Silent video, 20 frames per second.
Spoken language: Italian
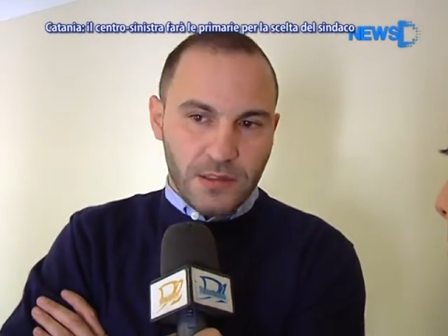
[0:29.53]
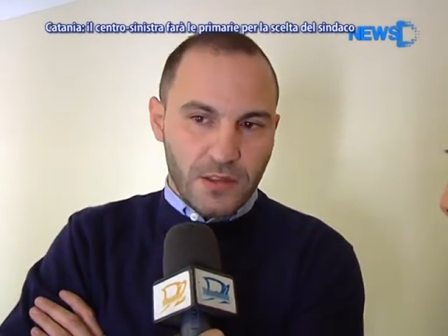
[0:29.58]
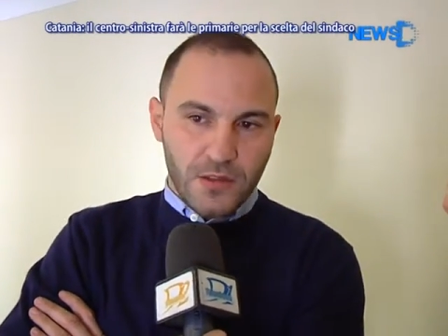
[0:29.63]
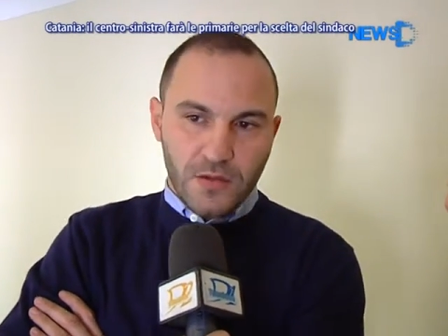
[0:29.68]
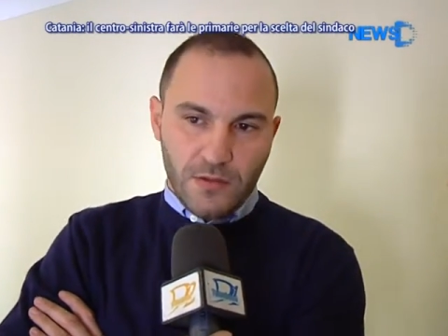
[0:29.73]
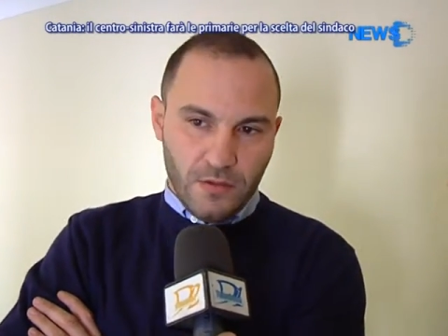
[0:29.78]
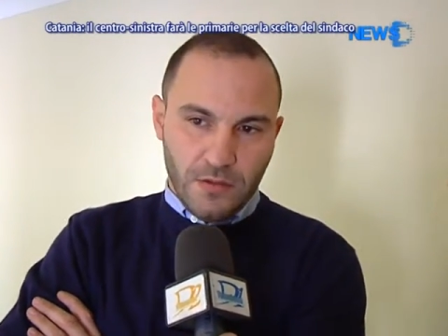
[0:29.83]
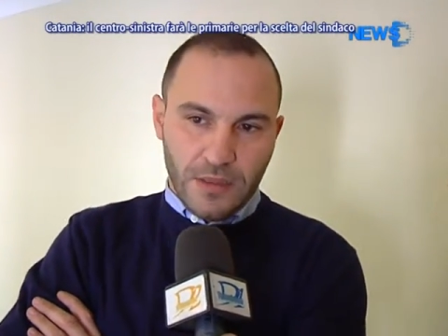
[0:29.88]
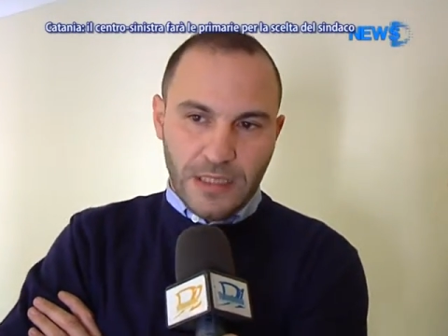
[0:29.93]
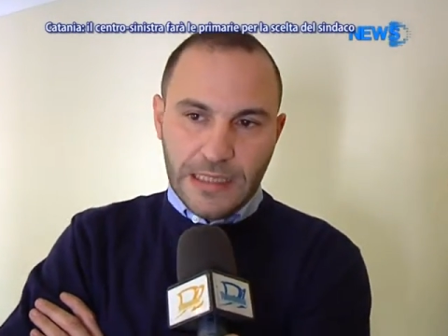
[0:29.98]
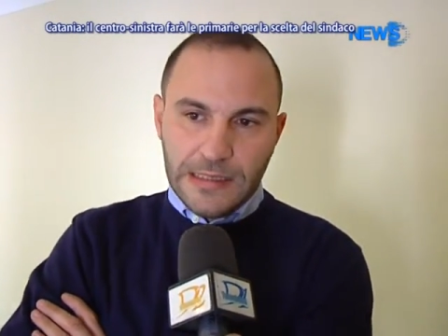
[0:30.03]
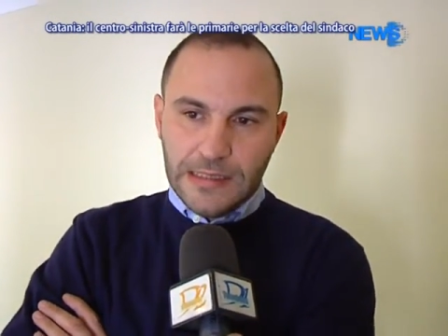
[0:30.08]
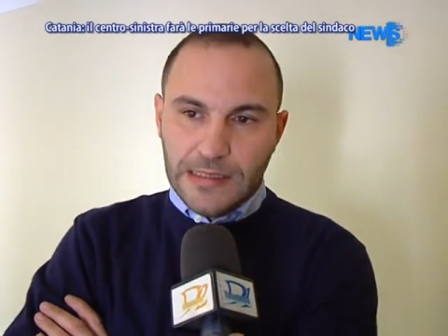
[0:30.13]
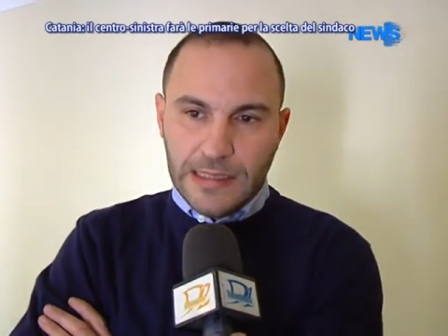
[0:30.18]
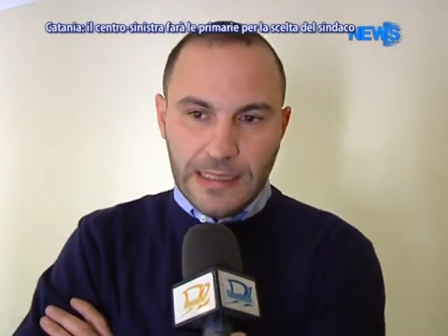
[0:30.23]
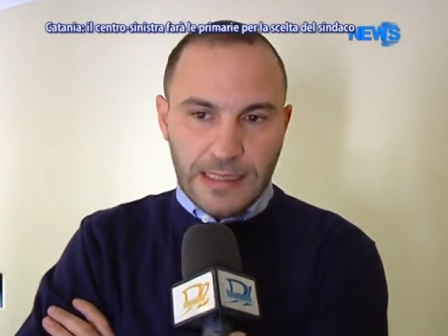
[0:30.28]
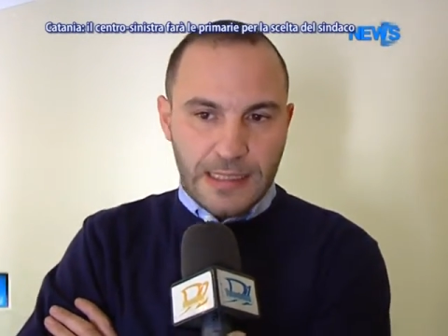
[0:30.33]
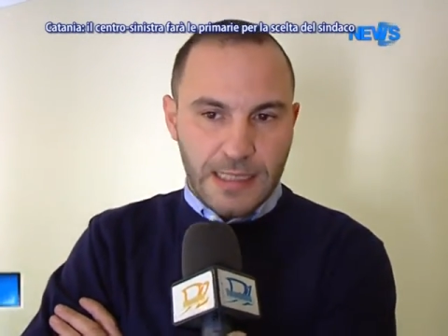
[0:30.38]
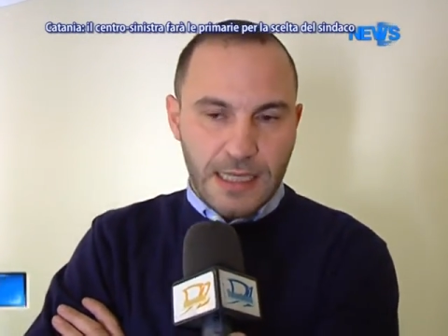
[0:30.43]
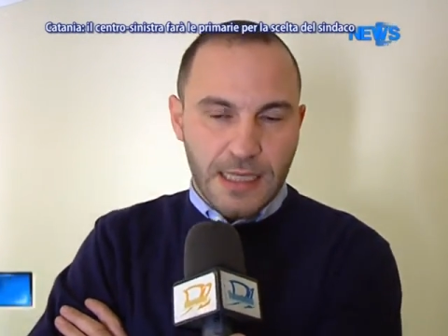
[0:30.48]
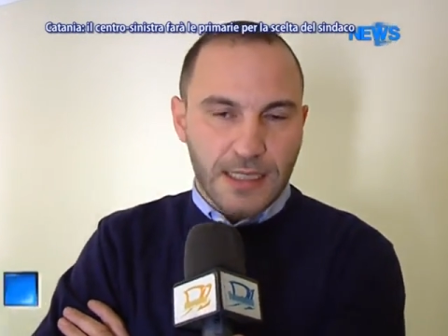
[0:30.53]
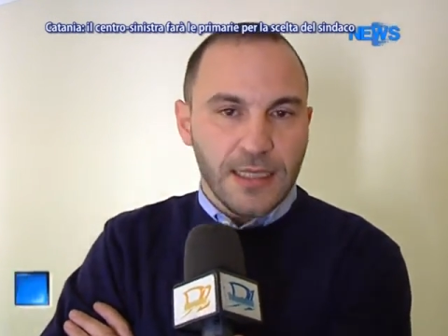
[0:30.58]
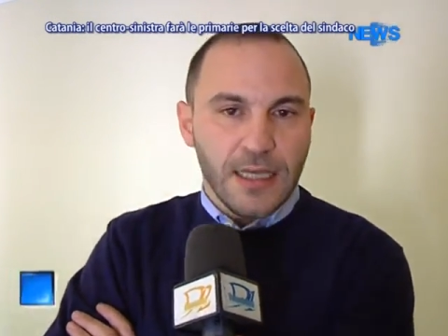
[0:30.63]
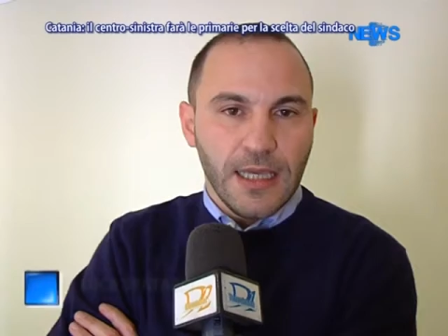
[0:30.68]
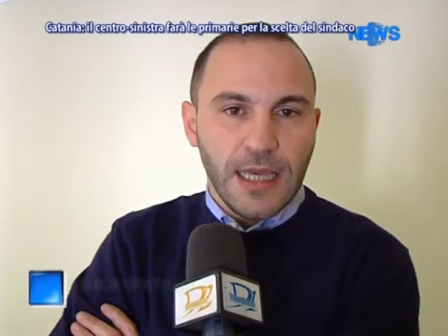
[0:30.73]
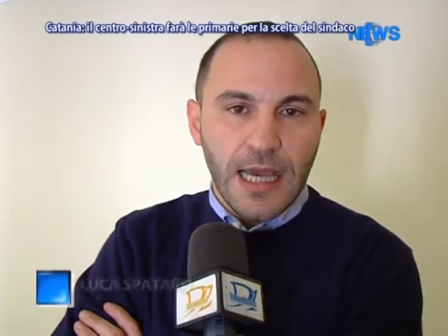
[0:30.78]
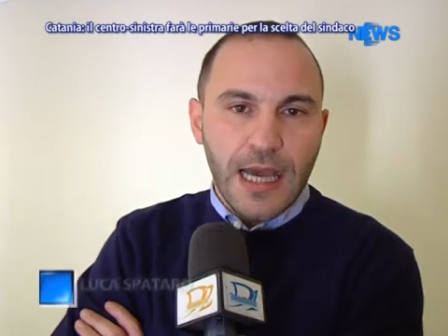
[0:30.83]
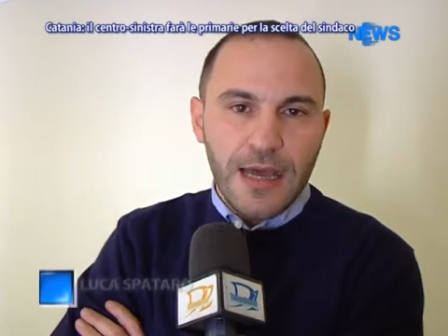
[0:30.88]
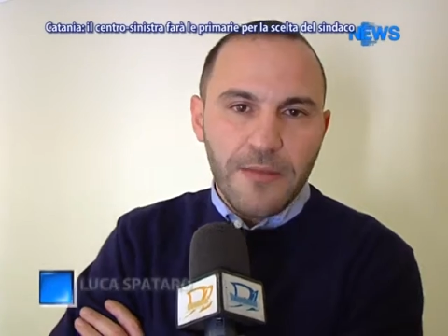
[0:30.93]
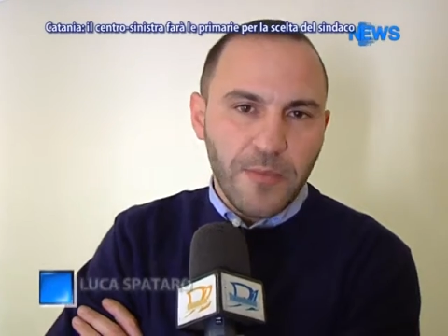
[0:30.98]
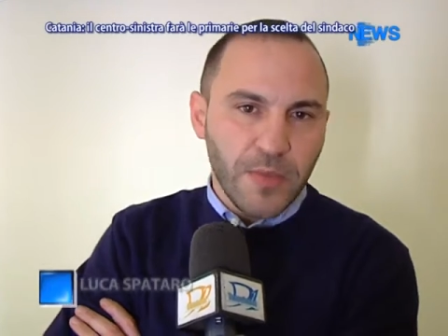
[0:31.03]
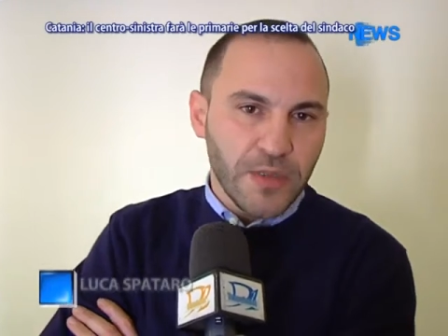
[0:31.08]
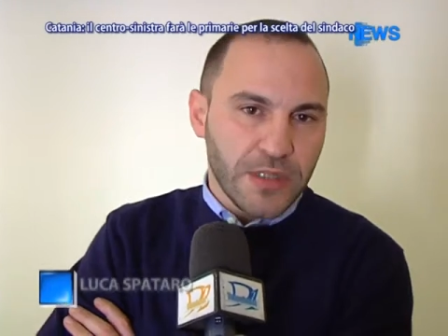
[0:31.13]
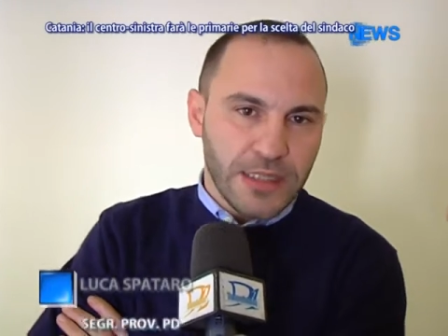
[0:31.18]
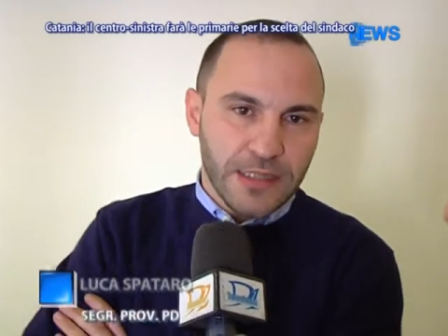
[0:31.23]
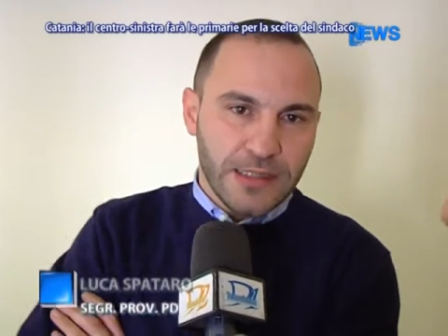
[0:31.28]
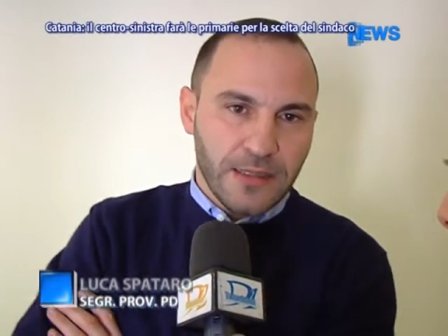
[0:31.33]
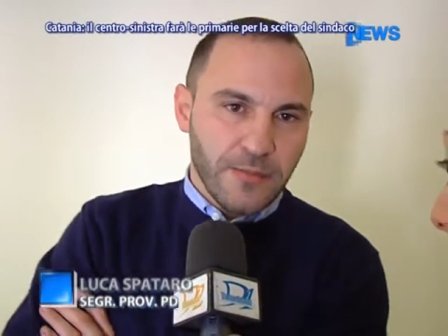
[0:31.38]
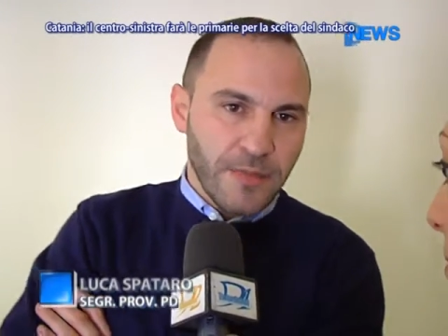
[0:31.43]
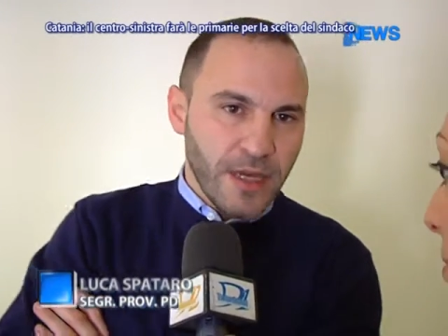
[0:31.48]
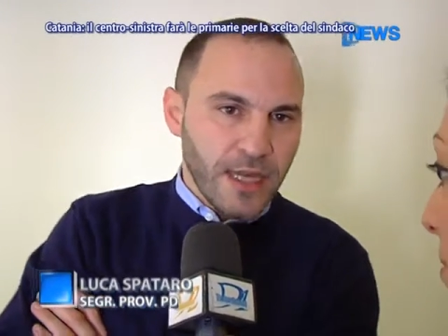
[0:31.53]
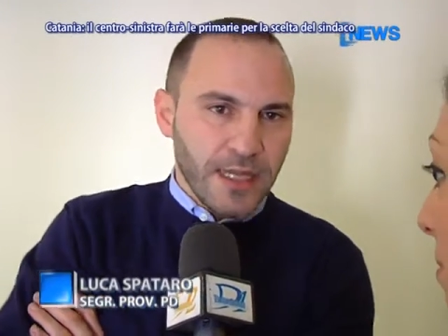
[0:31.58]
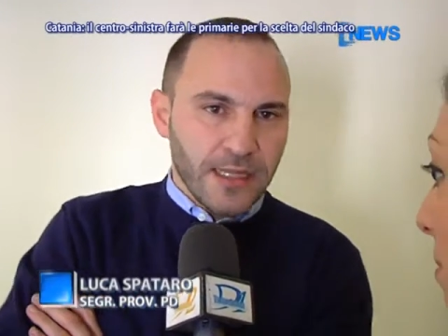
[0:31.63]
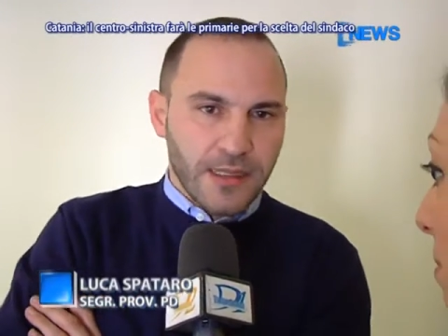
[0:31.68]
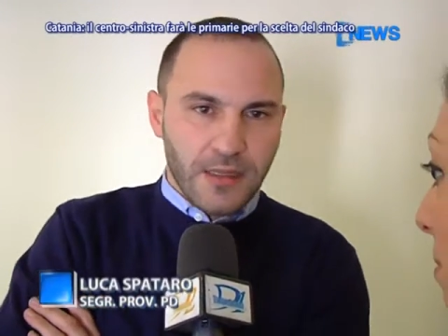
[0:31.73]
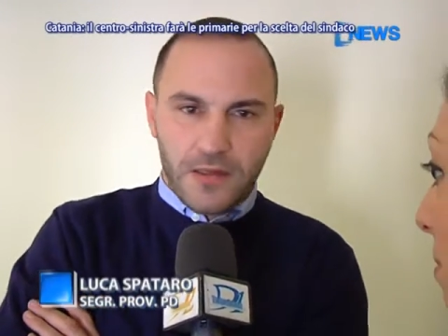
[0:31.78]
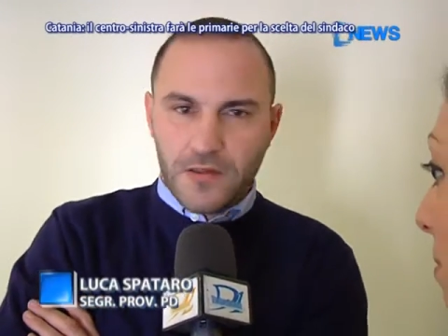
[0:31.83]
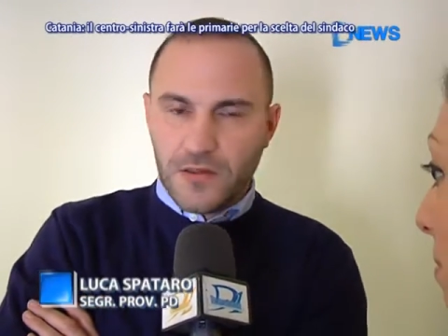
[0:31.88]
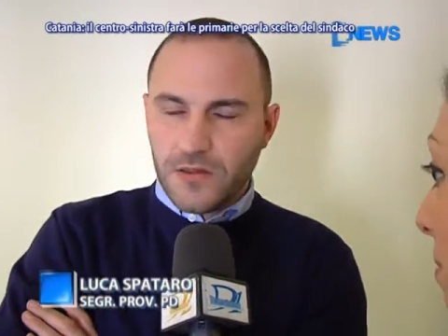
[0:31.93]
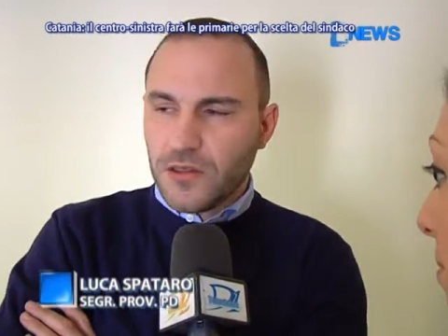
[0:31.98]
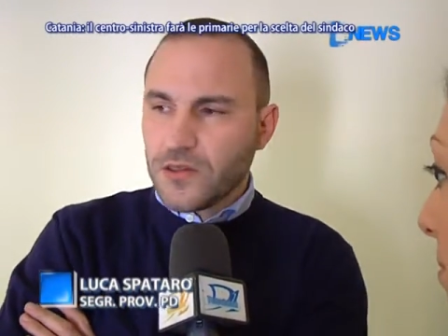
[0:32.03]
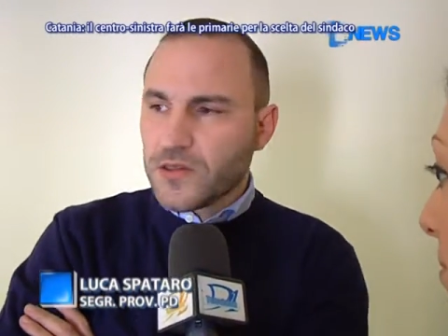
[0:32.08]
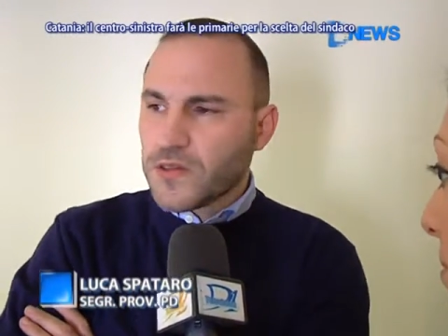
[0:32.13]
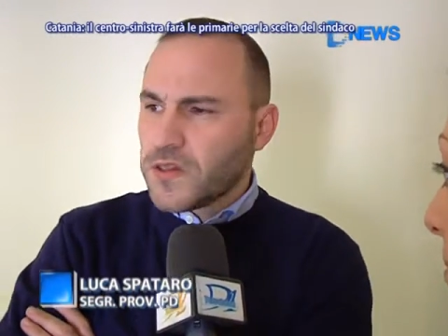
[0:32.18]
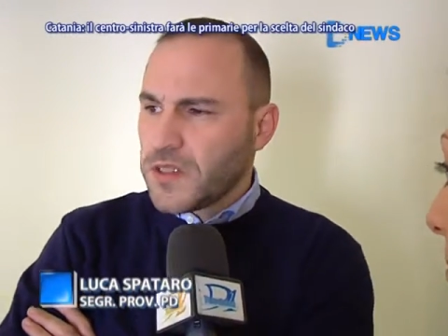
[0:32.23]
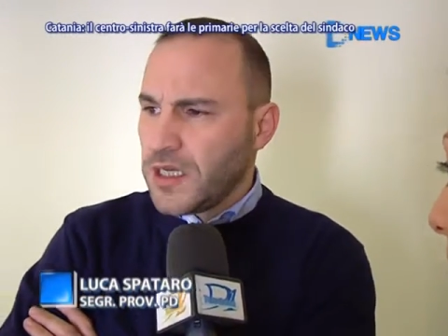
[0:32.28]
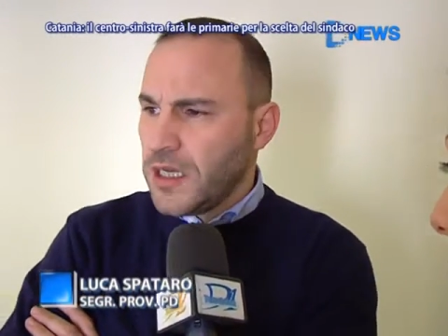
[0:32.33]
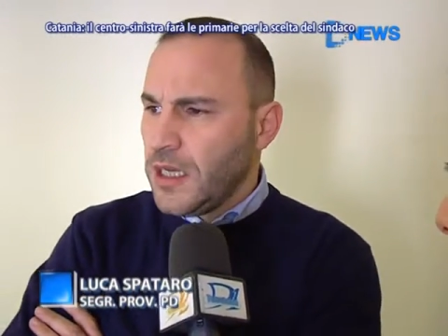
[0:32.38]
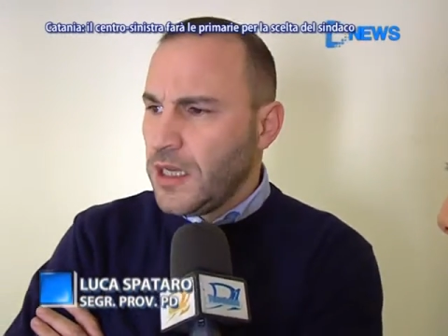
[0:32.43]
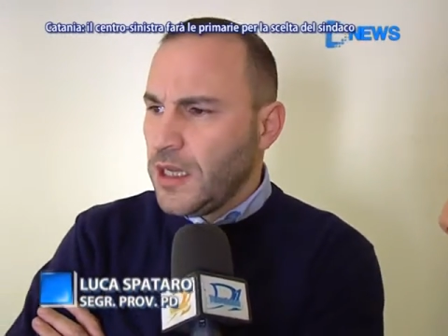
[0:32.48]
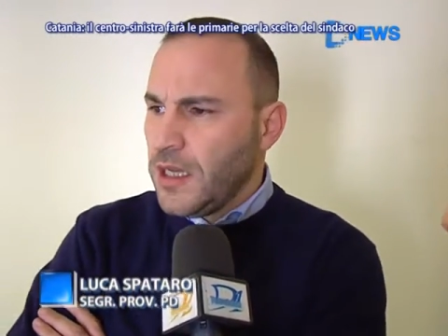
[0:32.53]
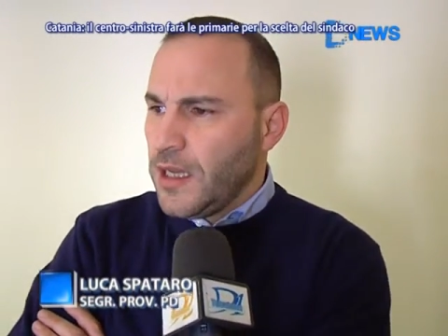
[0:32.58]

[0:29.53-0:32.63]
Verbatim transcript: ci sono tanti candidati in campo, tante belle risorse